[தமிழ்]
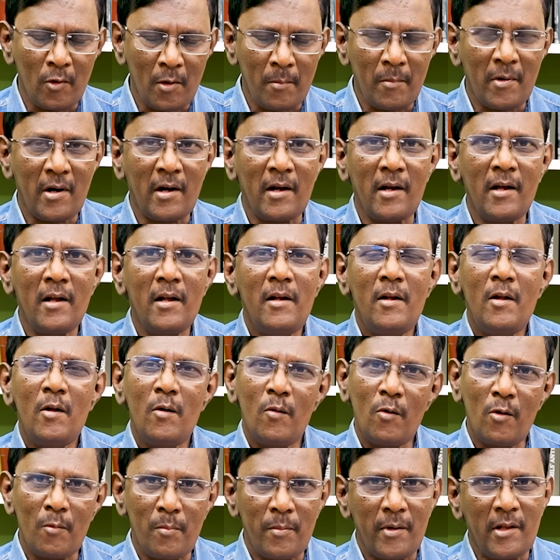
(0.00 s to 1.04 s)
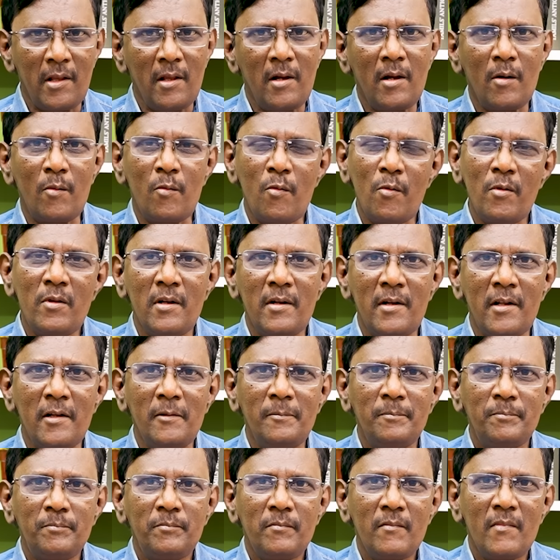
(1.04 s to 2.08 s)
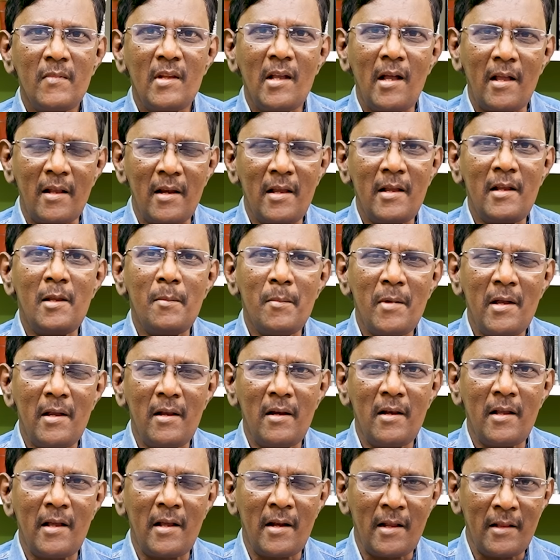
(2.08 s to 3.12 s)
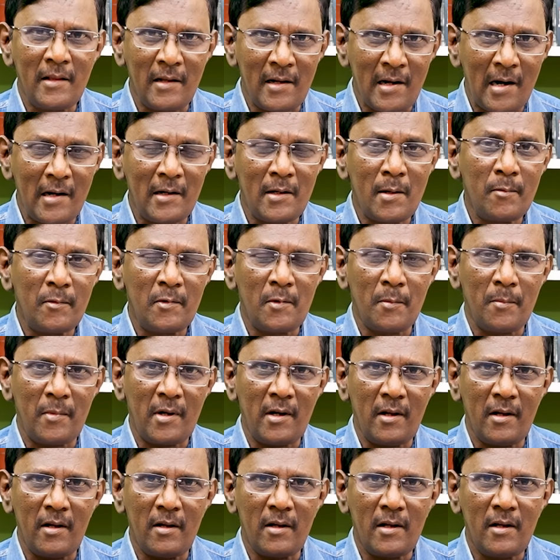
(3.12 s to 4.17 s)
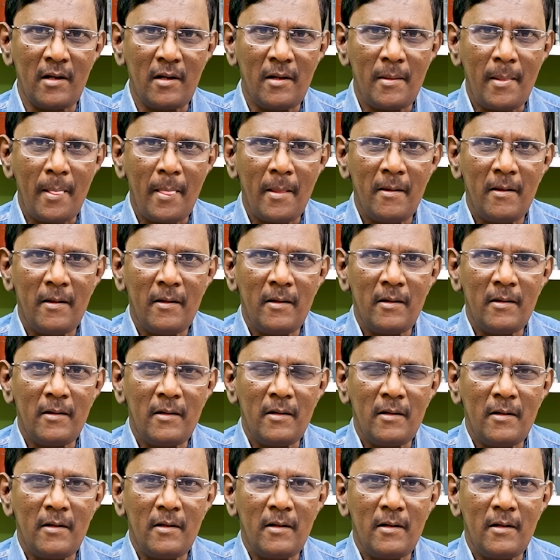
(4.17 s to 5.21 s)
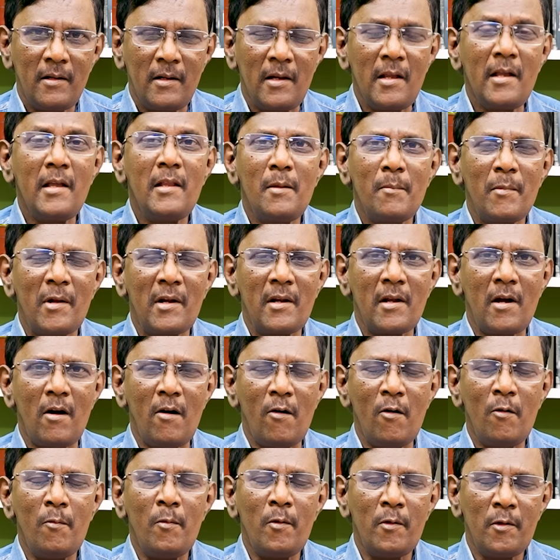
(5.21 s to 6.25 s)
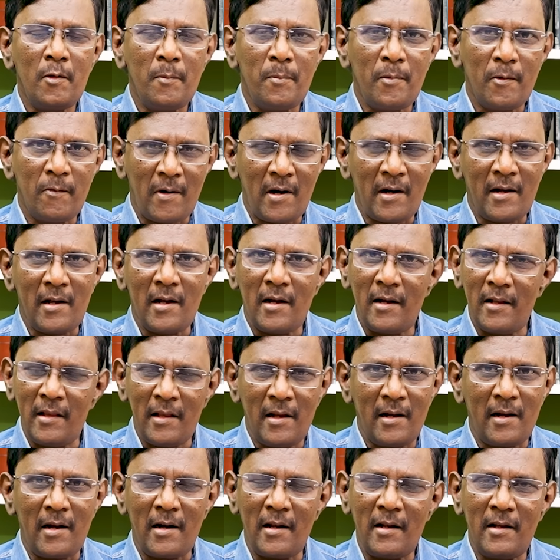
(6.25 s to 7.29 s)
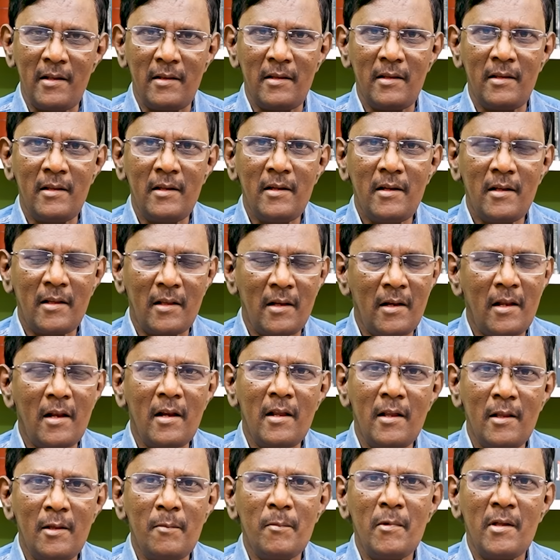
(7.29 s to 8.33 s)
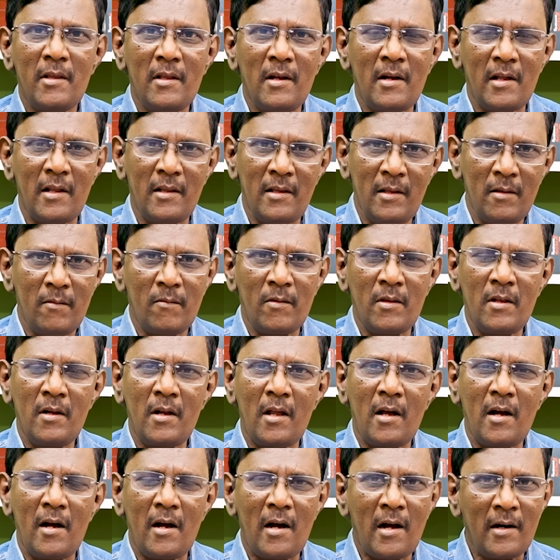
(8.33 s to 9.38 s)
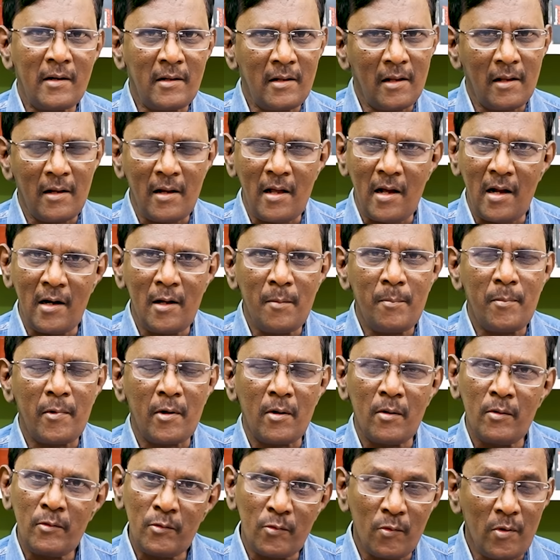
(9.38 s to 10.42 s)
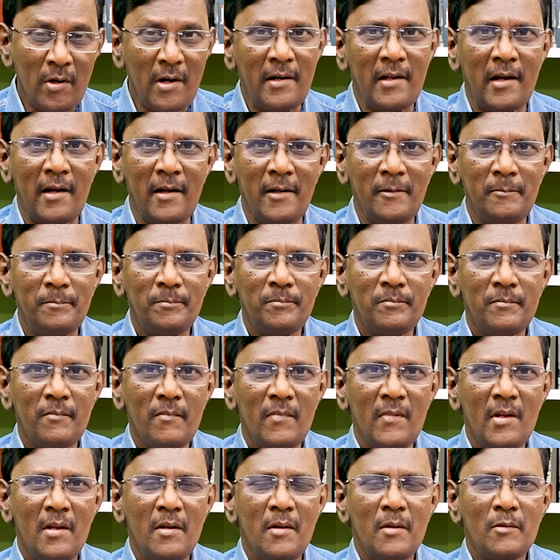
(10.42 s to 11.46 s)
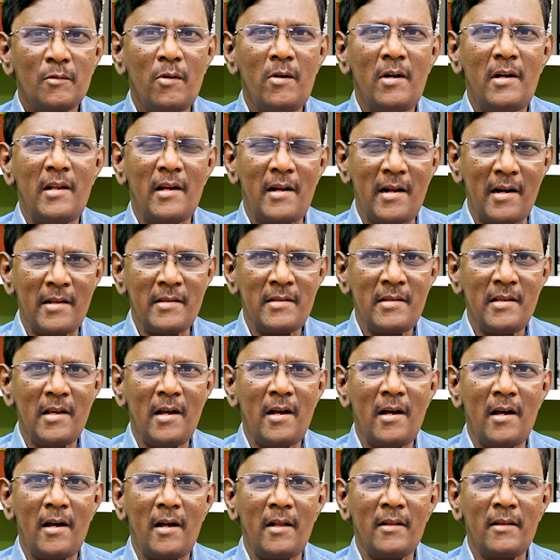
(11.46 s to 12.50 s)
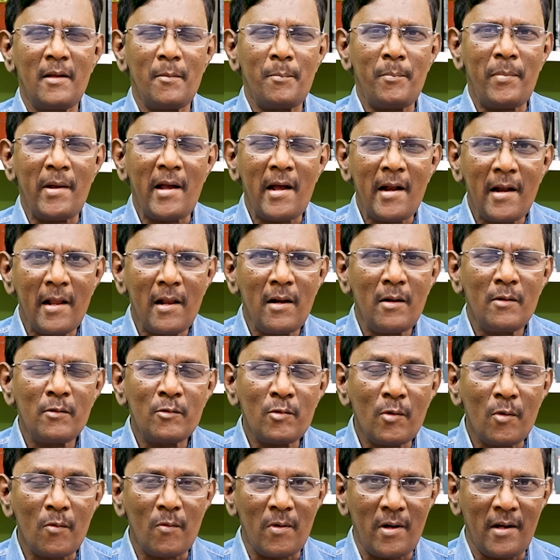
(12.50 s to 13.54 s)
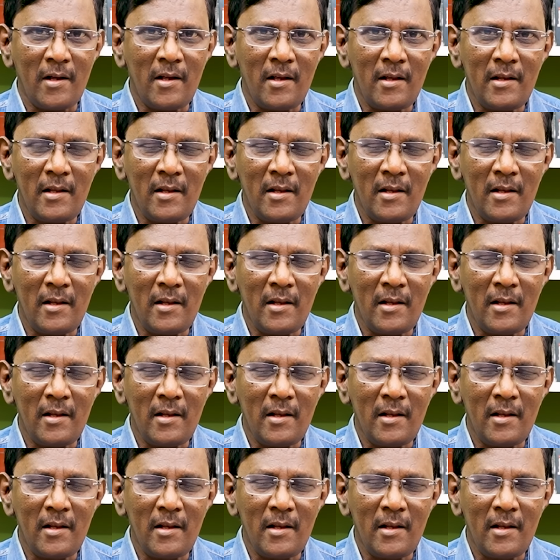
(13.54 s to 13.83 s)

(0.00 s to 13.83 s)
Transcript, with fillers: மூலமாக ஒரு பதிலை கொடுத்துட்டு அதெல்லாம் இனிமேல் இல்லை ஏன்னா அது கண்டெம்ட் மனு நீதிமன்ற அவமதிப்பு வழக்காக தான் நடக்குது இது அதனால் இனிமேல் இருக்காது இது வந்து நாங்கள் ஆட்களெல்லாம் அனுப்புகிறோன்னு சொல்லிட்டாங்க சொல்லிட்டு கடைசியாக அந்த பேனல்னு சொல்லுவாங்க